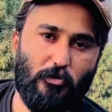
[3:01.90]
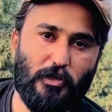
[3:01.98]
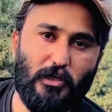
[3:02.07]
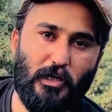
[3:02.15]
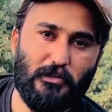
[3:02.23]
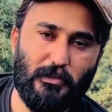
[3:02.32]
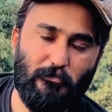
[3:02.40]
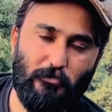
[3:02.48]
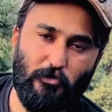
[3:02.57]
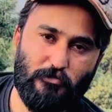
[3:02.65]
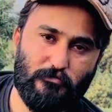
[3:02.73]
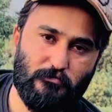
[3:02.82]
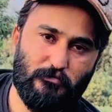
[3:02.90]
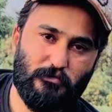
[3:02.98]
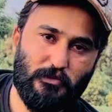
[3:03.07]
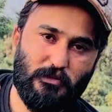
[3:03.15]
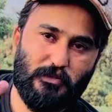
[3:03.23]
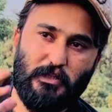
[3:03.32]
ओके आज का व्लॉग
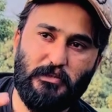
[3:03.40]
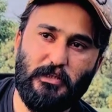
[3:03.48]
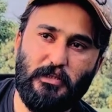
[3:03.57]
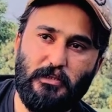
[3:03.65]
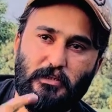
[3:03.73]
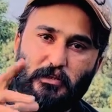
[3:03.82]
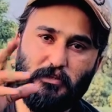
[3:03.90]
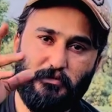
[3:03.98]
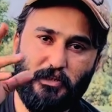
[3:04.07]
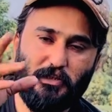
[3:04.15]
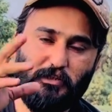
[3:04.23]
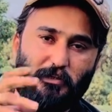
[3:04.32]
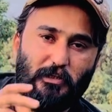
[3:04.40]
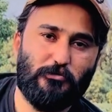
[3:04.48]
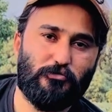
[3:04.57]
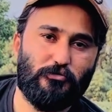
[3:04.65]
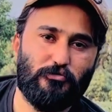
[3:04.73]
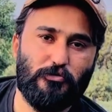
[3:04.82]
इतना ही है देखने वाले
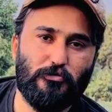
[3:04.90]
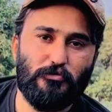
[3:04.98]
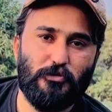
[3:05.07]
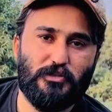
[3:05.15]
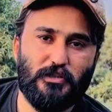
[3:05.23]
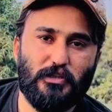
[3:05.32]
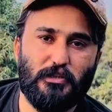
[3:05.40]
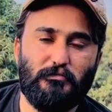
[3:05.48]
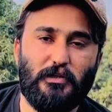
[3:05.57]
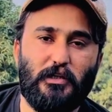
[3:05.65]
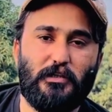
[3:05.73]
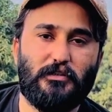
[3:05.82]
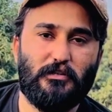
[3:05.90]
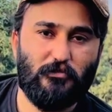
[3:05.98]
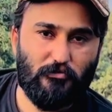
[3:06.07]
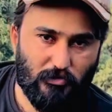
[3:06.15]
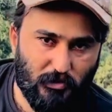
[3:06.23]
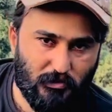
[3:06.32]
दोस्तों मुझे रिक्वेस्ट है कि मेरा चैनल
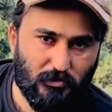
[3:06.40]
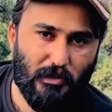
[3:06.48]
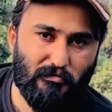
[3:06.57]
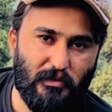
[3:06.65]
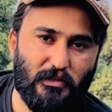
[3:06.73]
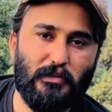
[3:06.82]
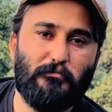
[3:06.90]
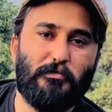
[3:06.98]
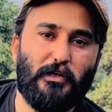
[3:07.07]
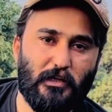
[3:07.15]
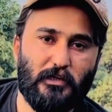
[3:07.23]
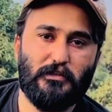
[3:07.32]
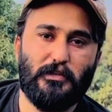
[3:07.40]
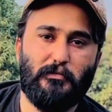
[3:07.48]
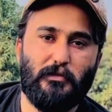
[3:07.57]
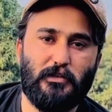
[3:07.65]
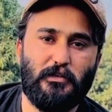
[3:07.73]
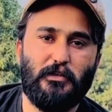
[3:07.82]
को सब्सक्राइब कर दें बेल आइकन
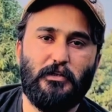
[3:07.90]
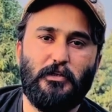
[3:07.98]
दबा दें